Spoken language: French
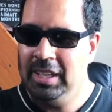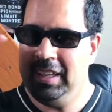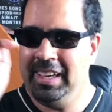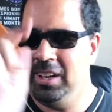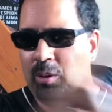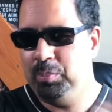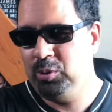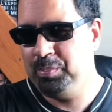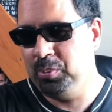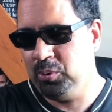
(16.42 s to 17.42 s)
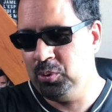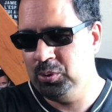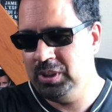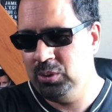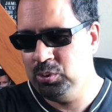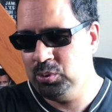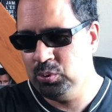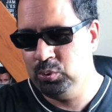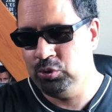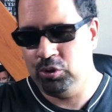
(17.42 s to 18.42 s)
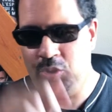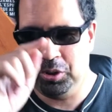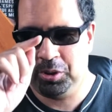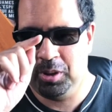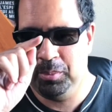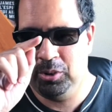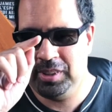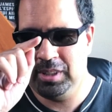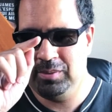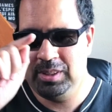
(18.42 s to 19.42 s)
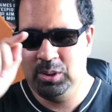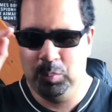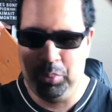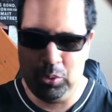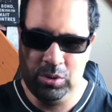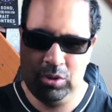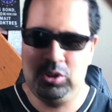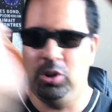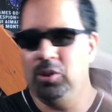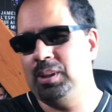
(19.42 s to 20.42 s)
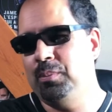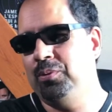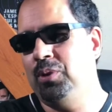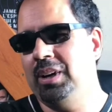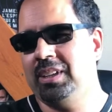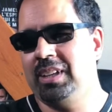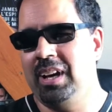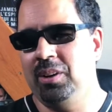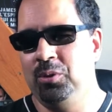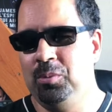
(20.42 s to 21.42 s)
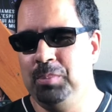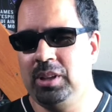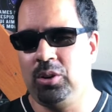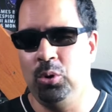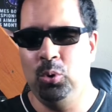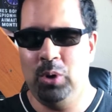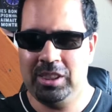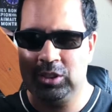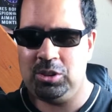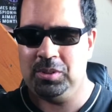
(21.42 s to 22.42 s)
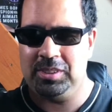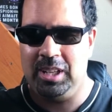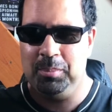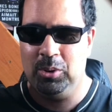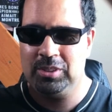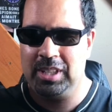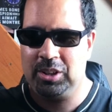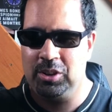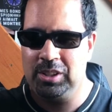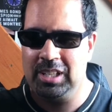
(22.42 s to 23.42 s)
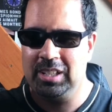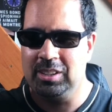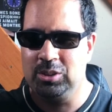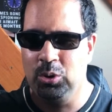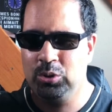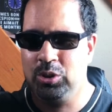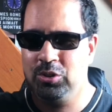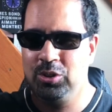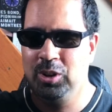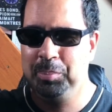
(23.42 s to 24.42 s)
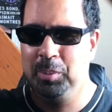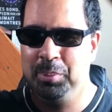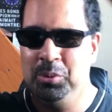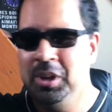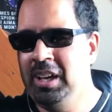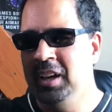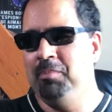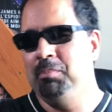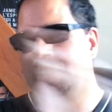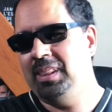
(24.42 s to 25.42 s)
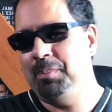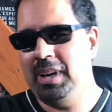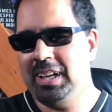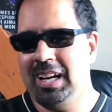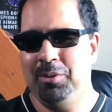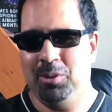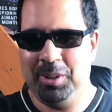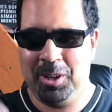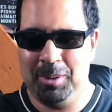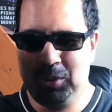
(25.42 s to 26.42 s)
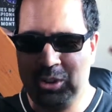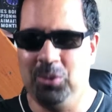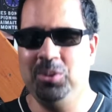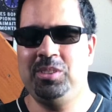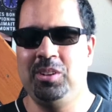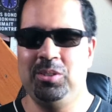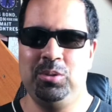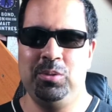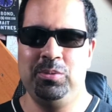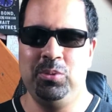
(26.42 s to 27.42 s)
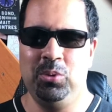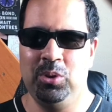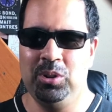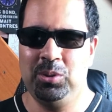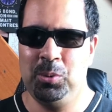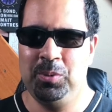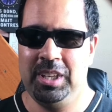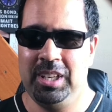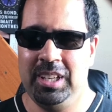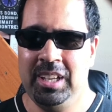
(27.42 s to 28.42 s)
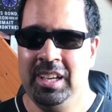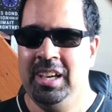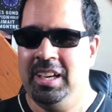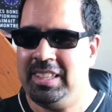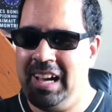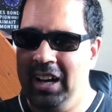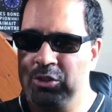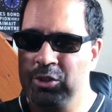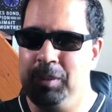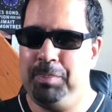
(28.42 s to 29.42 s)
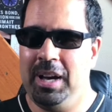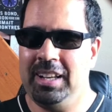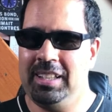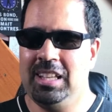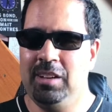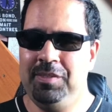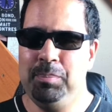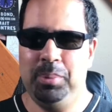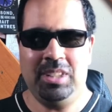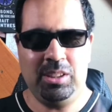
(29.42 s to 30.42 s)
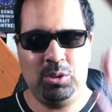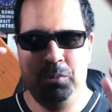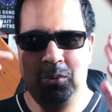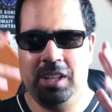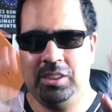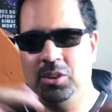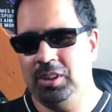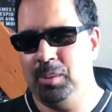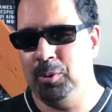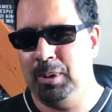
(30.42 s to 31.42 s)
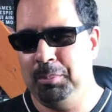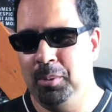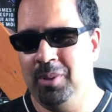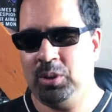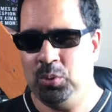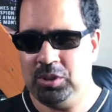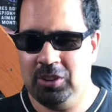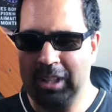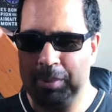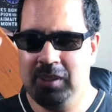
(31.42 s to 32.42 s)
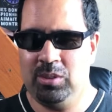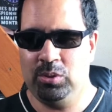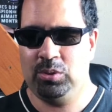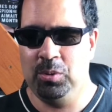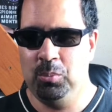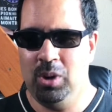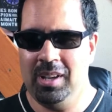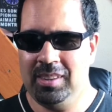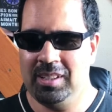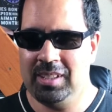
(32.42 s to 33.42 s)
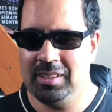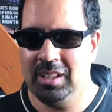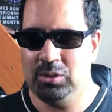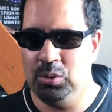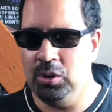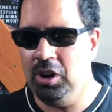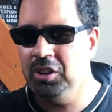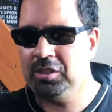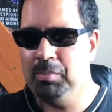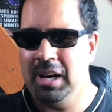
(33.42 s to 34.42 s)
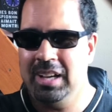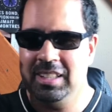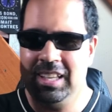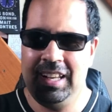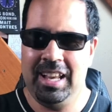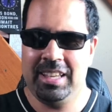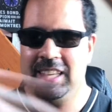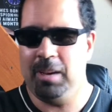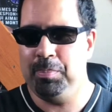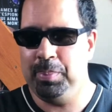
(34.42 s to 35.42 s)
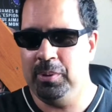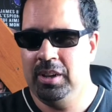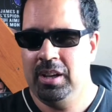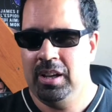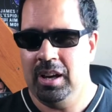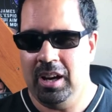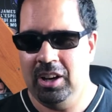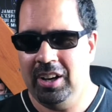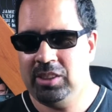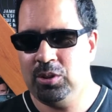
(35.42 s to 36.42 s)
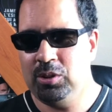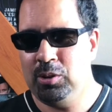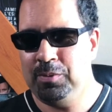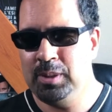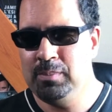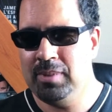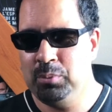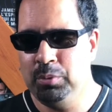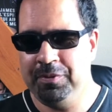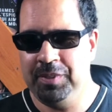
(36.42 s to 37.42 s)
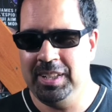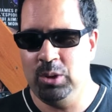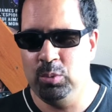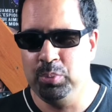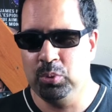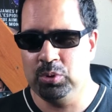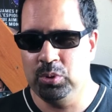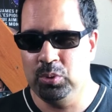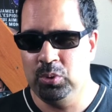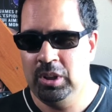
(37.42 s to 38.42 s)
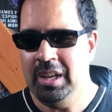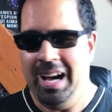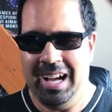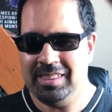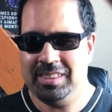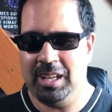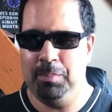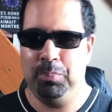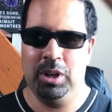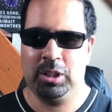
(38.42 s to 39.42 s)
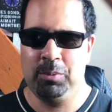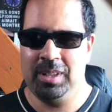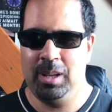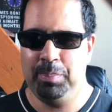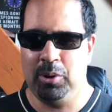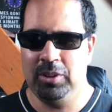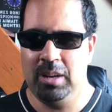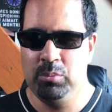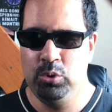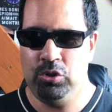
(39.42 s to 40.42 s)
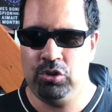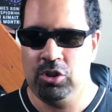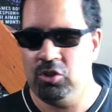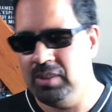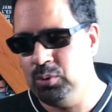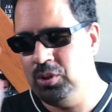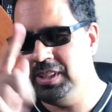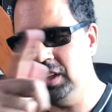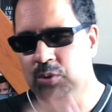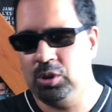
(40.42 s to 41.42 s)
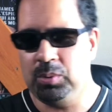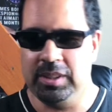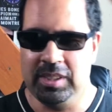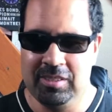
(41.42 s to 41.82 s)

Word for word: Et en plus pour couronner le tout, je recommence cette vidéo pour une deuxième fois car le micro a totalement déconné. Donc je n'en peux plus, mais c'est pas grave, je suis quand même content de vous retrouver car je vais parler d'un film peut-être que vous attendez probablement avec autant d'impatience que moi, c'est-à-dire de Ant-Man et la guêpe. Alors, est-ce que ce film va vous filer le bourdon à un tel point que vous allez prendre la mouche Je vais vous le dire tout de suite.